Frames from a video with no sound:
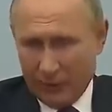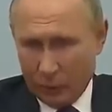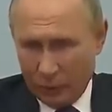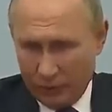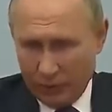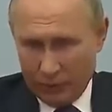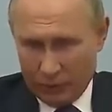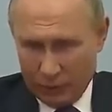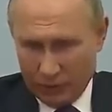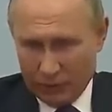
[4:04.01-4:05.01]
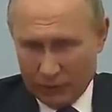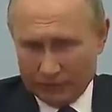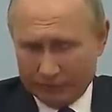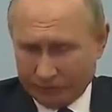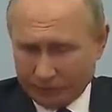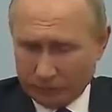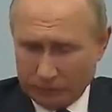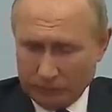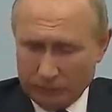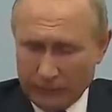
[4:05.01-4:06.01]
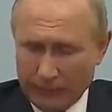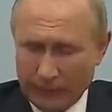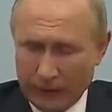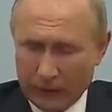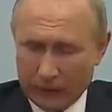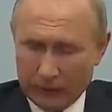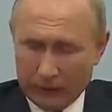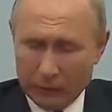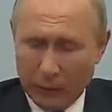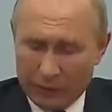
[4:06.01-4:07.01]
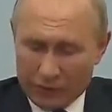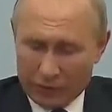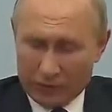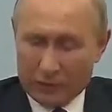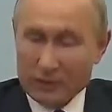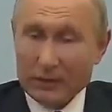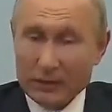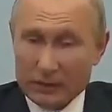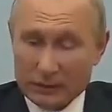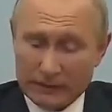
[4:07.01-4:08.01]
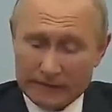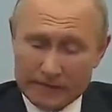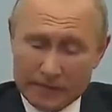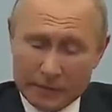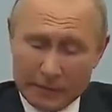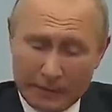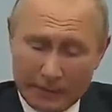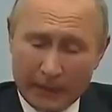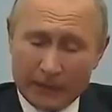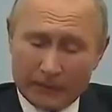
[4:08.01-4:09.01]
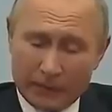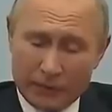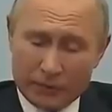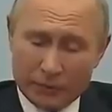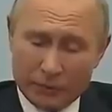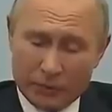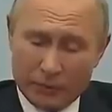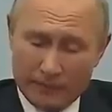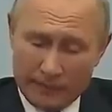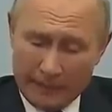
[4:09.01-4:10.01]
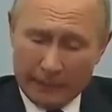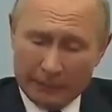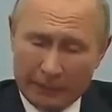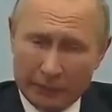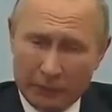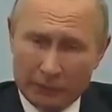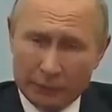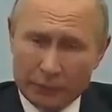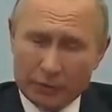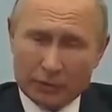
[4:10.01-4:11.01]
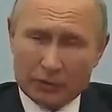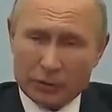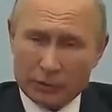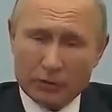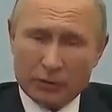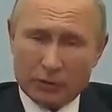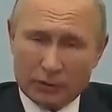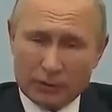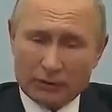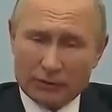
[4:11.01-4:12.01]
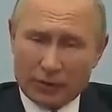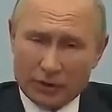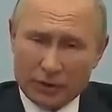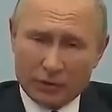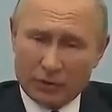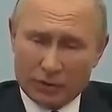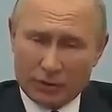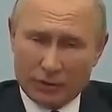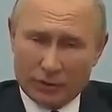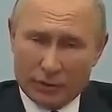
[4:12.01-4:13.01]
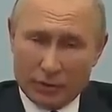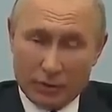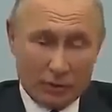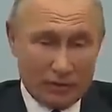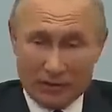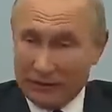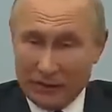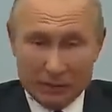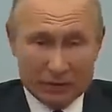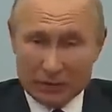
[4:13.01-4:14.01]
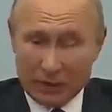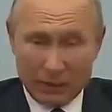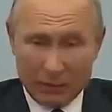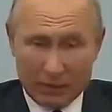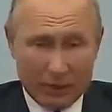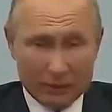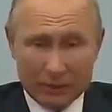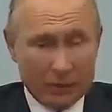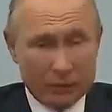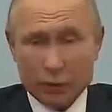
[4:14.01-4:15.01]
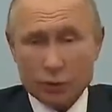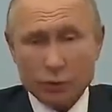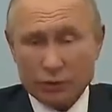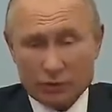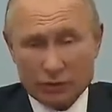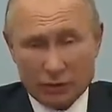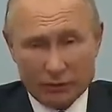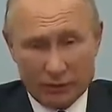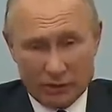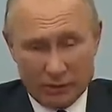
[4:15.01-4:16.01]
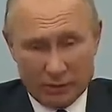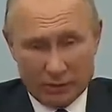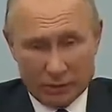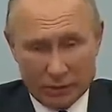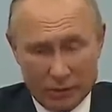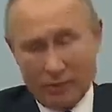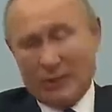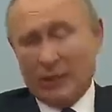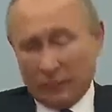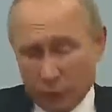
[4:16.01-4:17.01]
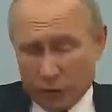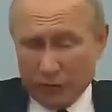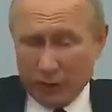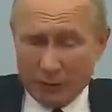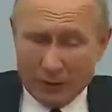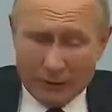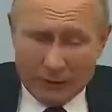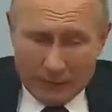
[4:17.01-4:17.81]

я уверен, что вот эта э, общность интересов, она в конечном итоге пробьет путь к нашему э, к возрождению наших отношений со всеми странами, как бы тяжело не складывались с ними отношения. В то же время,